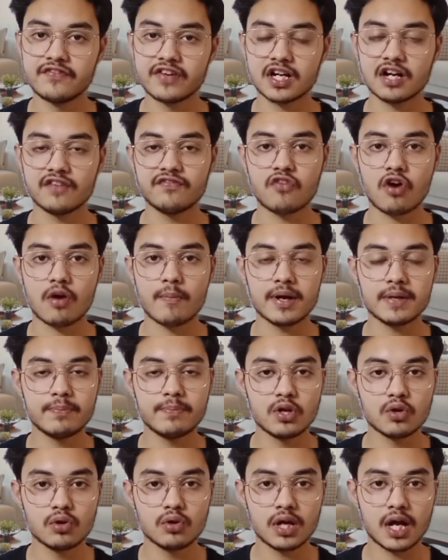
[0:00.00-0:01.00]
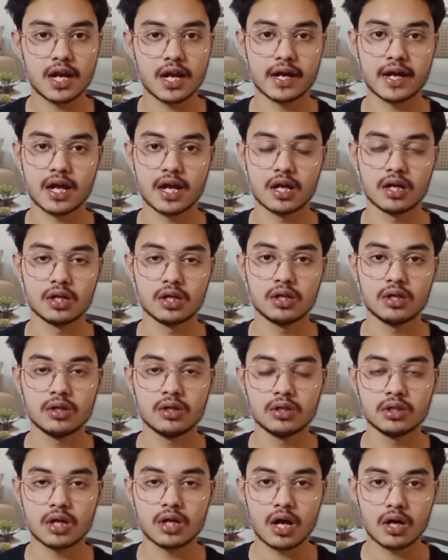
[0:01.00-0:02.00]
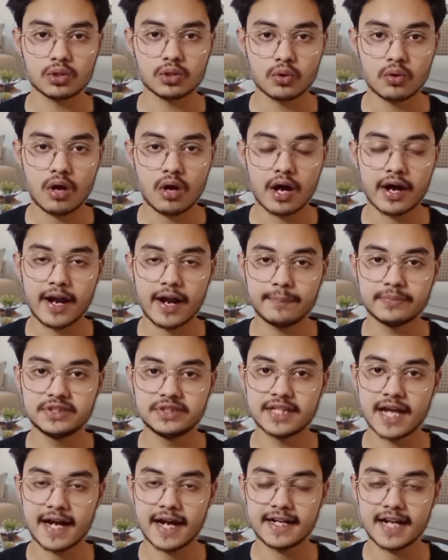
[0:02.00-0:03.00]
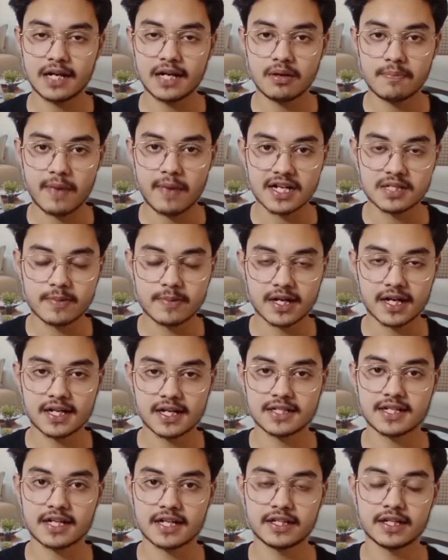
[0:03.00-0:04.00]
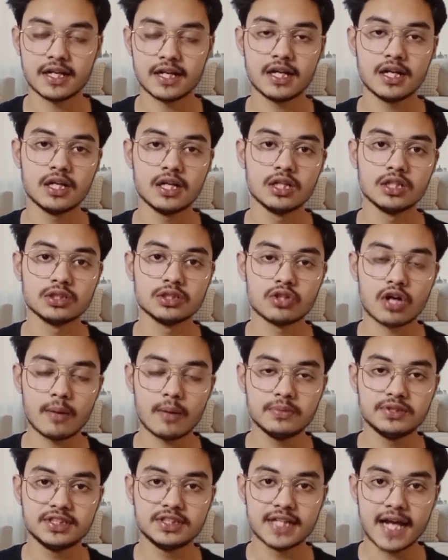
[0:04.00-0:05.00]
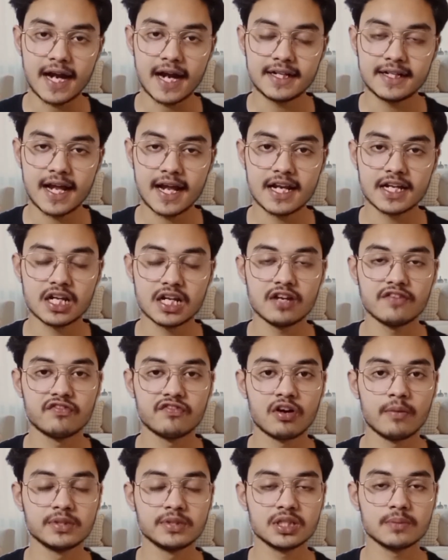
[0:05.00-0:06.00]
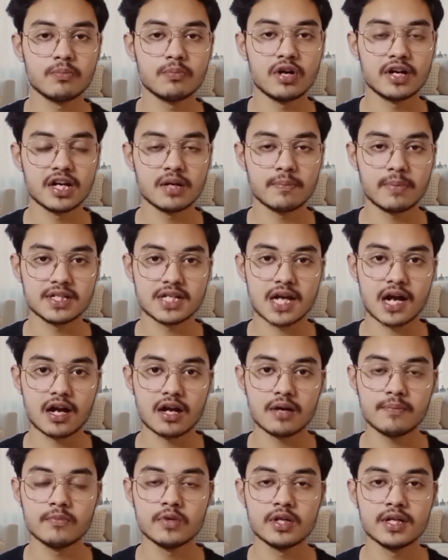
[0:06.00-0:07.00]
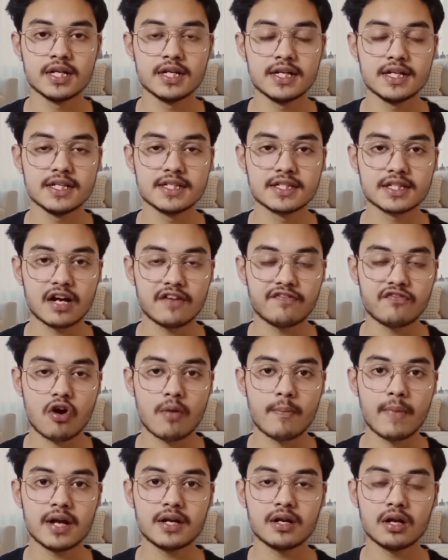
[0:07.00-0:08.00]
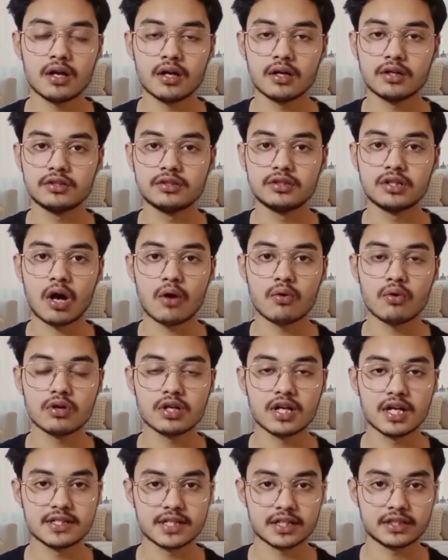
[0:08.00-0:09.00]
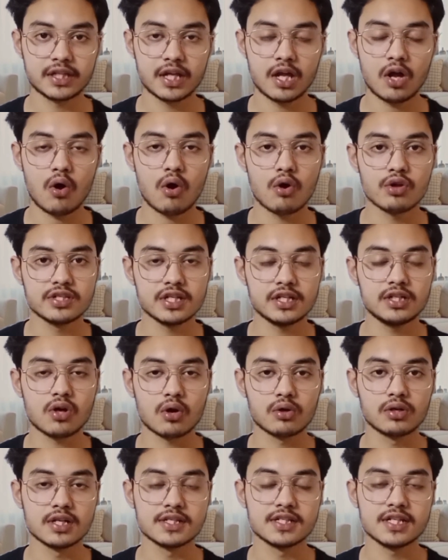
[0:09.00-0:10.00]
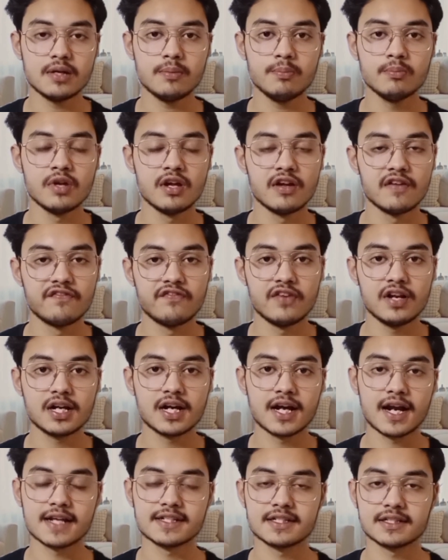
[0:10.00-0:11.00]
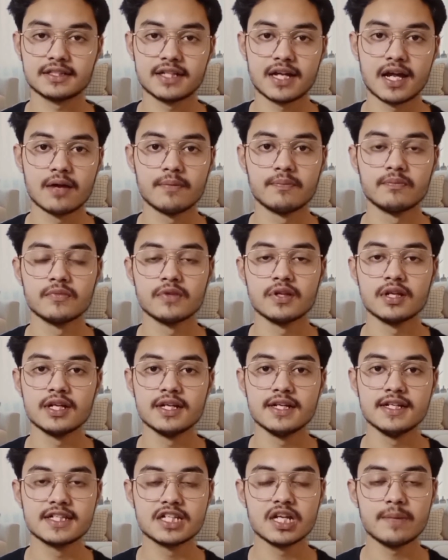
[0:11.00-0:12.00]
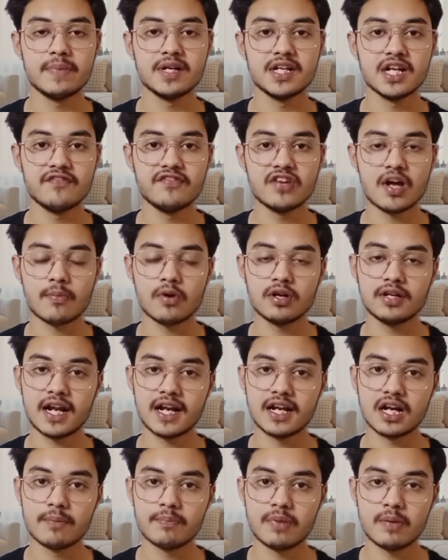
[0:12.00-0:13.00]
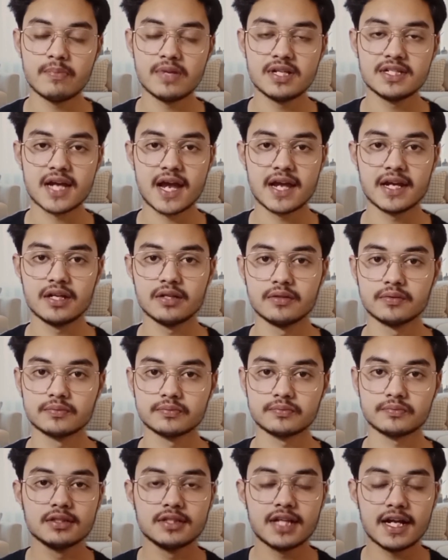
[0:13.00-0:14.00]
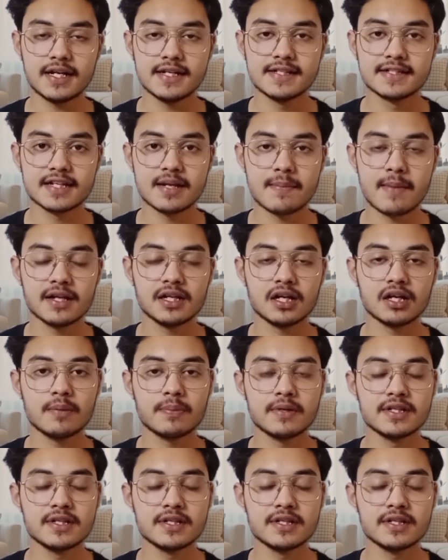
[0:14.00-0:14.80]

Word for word: सर्टिफिकेट का फॉर्मेट बिल्कुल अलग है तो अगर आप जैक डेली में पार्टिसिपेट करना चाहते हैं तो आप जैक डेली की इंफॉर्मेशन बुलेटिन पर जाकर इसका फॉर्मेट डाउनलोड कर सकते हैं और उसे डॉक्टर से फिल करा सकते हैं इसकी पी भी आपको टेलीग्राम पर मिल जाएगी देन इसके बाद